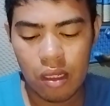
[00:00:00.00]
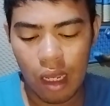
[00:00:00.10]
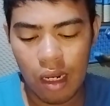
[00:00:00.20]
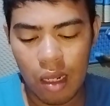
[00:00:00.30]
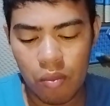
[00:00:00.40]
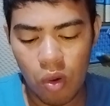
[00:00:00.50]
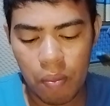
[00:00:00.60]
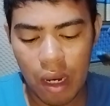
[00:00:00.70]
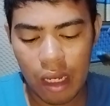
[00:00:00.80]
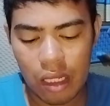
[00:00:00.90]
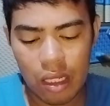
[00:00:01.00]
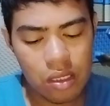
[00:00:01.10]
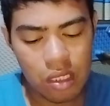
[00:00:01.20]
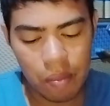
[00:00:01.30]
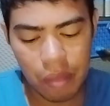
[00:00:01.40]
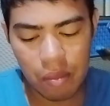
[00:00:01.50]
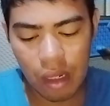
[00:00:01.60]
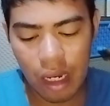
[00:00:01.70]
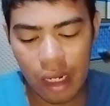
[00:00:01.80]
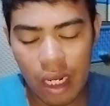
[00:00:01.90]
Kailan mo pa iisiping
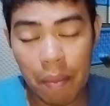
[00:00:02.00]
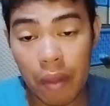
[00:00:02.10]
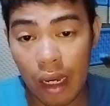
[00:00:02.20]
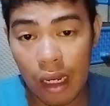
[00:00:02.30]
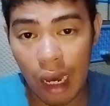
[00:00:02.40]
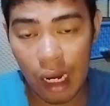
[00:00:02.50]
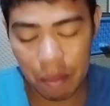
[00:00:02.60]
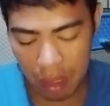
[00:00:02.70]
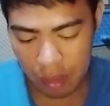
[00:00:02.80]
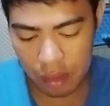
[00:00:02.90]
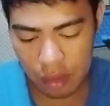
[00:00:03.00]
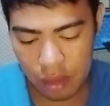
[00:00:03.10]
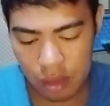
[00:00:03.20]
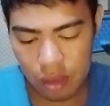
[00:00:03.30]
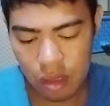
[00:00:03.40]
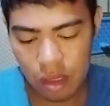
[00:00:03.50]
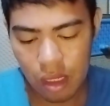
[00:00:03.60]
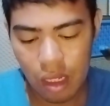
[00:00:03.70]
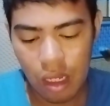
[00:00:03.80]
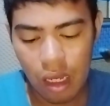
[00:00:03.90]
maghanap ng kaalaman?
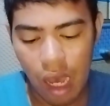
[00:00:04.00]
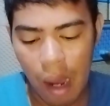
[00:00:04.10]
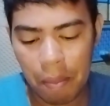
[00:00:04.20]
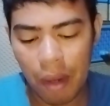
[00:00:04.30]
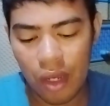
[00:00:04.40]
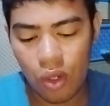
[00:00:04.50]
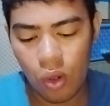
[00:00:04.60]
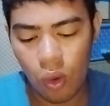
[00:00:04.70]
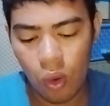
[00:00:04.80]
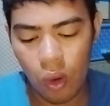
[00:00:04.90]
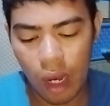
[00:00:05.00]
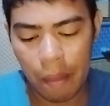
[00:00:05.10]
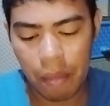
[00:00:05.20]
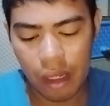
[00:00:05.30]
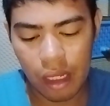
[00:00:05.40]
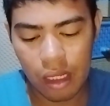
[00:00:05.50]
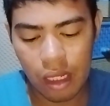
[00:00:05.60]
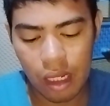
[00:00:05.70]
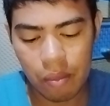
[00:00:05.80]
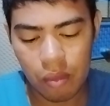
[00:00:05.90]
Ang payo ko ay
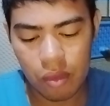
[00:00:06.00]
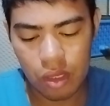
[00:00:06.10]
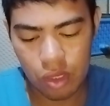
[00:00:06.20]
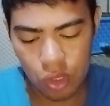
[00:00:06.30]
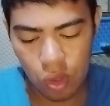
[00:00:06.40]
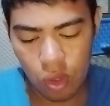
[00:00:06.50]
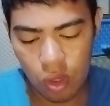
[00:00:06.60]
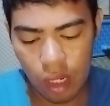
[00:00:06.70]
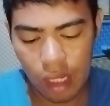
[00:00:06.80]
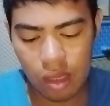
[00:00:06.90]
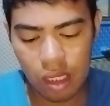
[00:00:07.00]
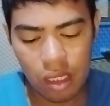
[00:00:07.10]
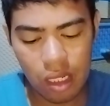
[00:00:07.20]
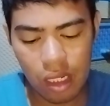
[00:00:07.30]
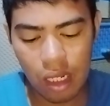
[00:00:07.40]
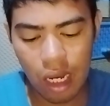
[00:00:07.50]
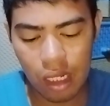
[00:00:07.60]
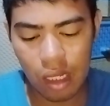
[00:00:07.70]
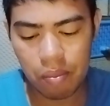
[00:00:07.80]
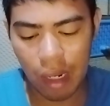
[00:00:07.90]
pakinggan nyo at dinggin ang
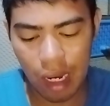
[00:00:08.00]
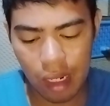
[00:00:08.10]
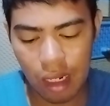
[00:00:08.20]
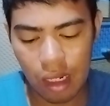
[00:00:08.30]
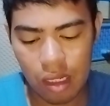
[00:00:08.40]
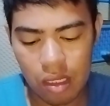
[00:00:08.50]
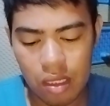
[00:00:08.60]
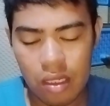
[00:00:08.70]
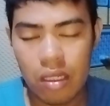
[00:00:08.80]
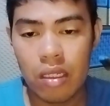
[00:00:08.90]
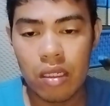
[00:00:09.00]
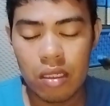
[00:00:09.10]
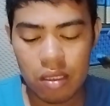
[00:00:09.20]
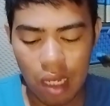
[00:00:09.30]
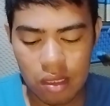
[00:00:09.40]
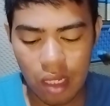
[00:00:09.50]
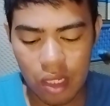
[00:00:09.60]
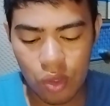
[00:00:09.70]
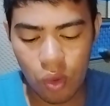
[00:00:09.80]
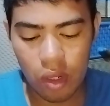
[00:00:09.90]
aking pangaral. Sa sa
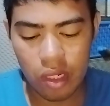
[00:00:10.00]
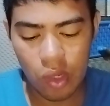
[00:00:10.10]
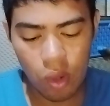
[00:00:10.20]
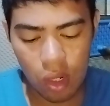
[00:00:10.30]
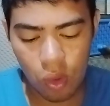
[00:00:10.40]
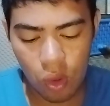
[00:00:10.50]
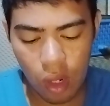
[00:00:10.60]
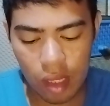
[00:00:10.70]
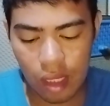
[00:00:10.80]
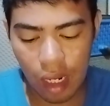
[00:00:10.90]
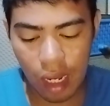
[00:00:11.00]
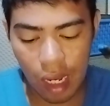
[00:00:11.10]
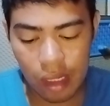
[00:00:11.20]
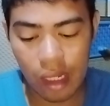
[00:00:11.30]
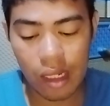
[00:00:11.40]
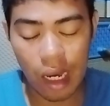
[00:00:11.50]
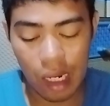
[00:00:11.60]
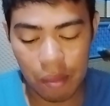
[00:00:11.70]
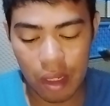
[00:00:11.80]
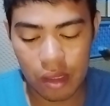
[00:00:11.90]
inyo ang diwa ko at ang aking
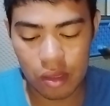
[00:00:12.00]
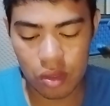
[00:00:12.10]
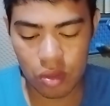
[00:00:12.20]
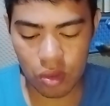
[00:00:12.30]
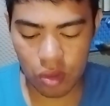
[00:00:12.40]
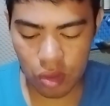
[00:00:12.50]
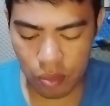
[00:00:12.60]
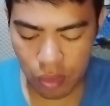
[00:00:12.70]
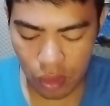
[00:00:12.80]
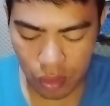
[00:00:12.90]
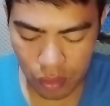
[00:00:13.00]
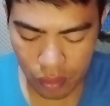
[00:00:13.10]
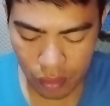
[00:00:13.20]
kaalaman. So, yun po.